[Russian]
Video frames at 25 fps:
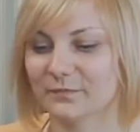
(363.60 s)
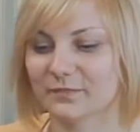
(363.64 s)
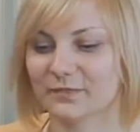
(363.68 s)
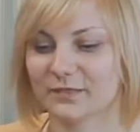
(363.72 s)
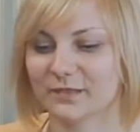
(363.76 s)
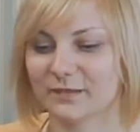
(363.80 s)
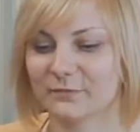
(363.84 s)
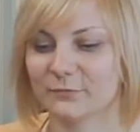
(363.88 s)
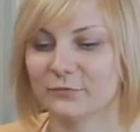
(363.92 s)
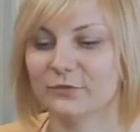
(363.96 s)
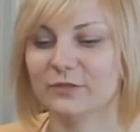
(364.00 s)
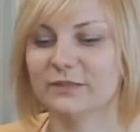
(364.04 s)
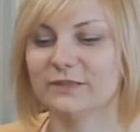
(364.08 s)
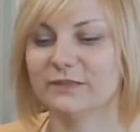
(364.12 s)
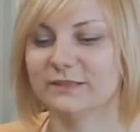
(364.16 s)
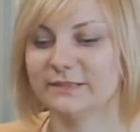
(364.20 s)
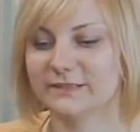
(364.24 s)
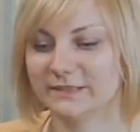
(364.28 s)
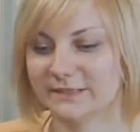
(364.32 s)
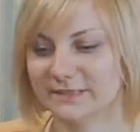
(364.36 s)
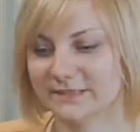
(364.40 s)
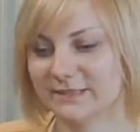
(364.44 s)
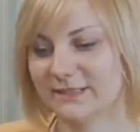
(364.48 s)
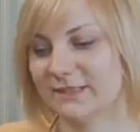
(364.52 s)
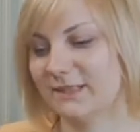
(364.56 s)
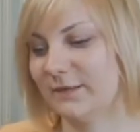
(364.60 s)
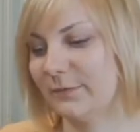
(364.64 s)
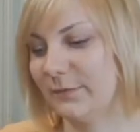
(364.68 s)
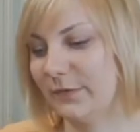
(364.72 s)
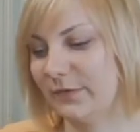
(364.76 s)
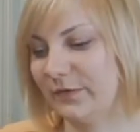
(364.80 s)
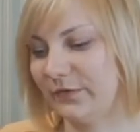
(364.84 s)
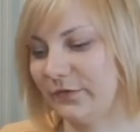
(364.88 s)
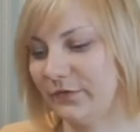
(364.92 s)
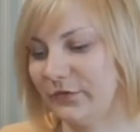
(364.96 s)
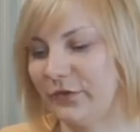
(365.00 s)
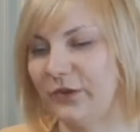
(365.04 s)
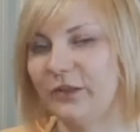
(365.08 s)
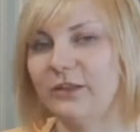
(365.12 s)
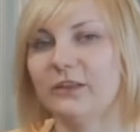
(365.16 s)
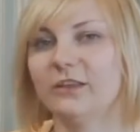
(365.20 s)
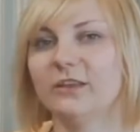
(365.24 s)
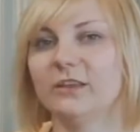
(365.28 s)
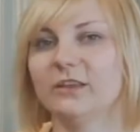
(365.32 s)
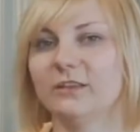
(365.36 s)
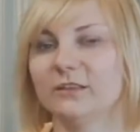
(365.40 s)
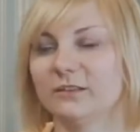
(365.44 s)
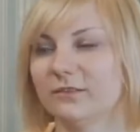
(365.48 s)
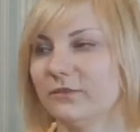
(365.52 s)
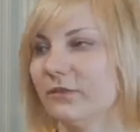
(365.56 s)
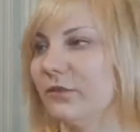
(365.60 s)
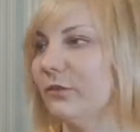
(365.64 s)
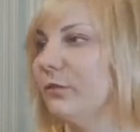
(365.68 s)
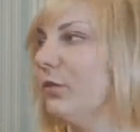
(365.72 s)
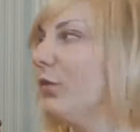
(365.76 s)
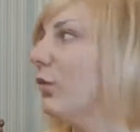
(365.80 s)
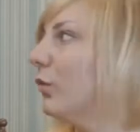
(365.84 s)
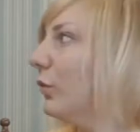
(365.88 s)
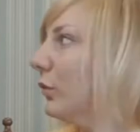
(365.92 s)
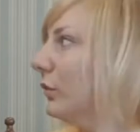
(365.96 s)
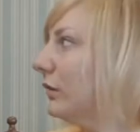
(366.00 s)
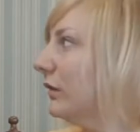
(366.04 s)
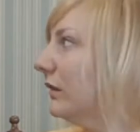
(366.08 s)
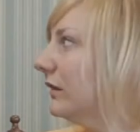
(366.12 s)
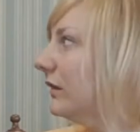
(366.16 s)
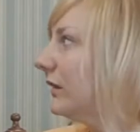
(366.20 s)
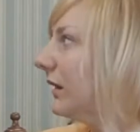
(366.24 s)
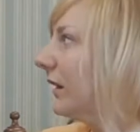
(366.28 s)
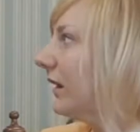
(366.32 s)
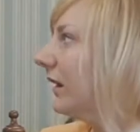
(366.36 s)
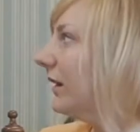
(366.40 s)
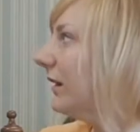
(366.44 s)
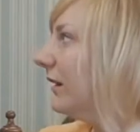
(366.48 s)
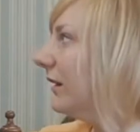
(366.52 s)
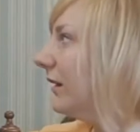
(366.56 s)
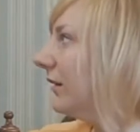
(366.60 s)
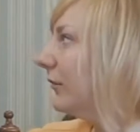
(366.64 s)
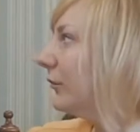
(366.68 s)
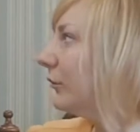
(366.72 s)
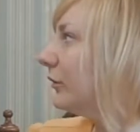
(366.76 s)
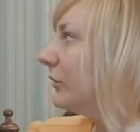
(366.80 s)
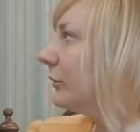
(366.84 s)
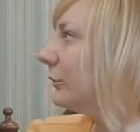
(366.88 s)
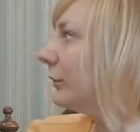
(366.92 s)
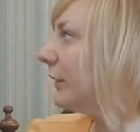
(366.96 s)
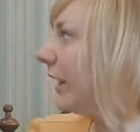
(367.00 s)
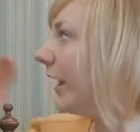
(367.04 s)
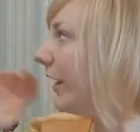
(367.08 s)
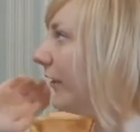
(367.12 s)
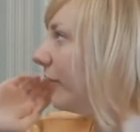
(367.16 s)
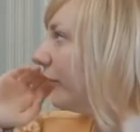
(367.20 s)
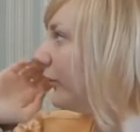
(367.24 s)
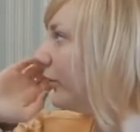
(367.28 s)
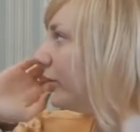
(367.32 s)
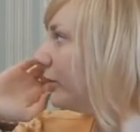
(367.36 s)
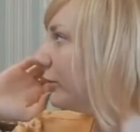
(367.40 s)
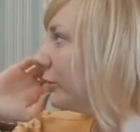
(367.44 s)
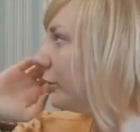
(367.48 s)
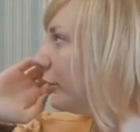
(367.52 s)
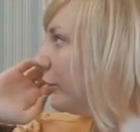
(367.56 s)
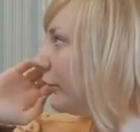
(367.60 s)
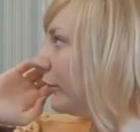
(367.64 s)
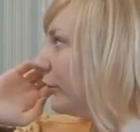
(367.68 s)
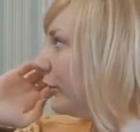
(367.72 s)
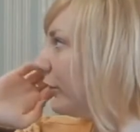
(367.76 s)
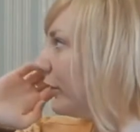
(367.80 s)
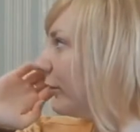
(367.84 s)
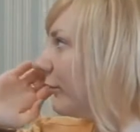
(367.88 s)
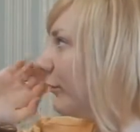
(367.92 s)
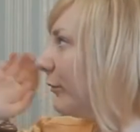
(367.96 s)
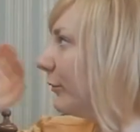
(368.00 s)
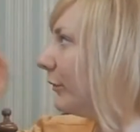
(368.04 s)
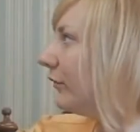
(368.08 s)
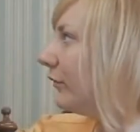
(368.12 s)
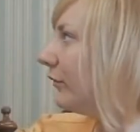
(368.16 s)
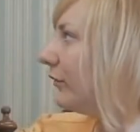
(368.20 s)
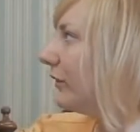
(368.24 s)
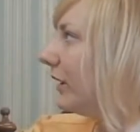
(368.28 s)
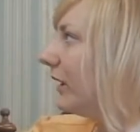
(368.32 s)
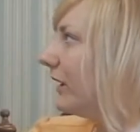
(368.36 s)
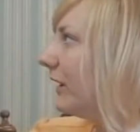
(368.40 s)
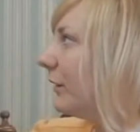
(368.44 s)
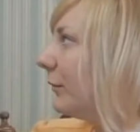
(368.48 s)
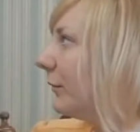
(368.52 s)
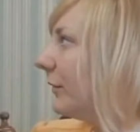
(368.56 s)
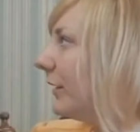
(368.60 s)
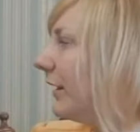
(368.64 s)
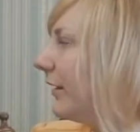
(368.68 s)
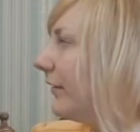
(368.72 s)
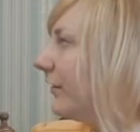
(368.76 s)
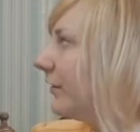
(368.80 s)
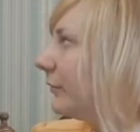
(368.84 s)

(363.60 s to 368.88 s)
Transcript: будет интересно на протяжении своего отдыха. Вот пляжик тоже, как бы песчаный пляж с